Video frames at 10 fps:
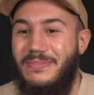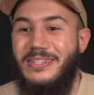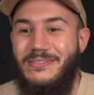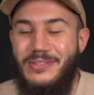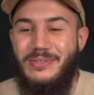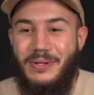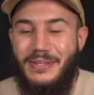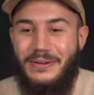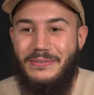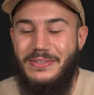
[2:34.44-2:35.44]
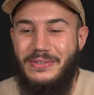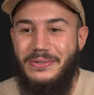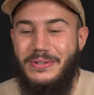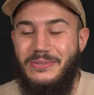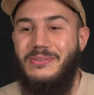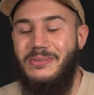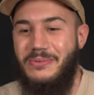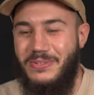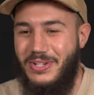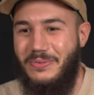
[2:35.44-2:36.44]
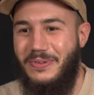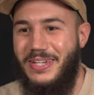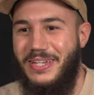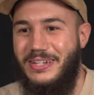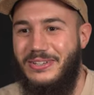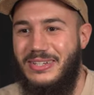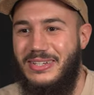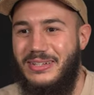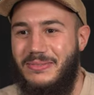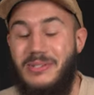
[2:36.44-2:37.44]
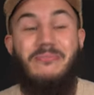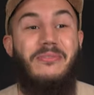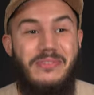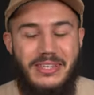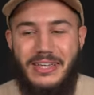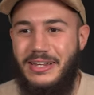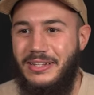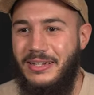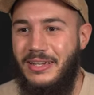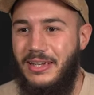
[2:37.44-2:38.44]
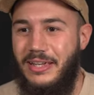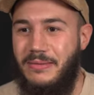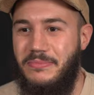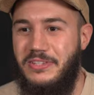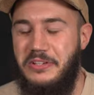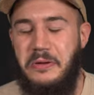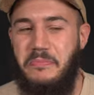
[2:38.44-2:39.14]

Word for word: il me dit, j'ai vu le spectacle en vidéo et tout. Je dis oui, j'ai compris. Et je lui dis, bah, j'espère que vous êtes régalé. Et il me dit,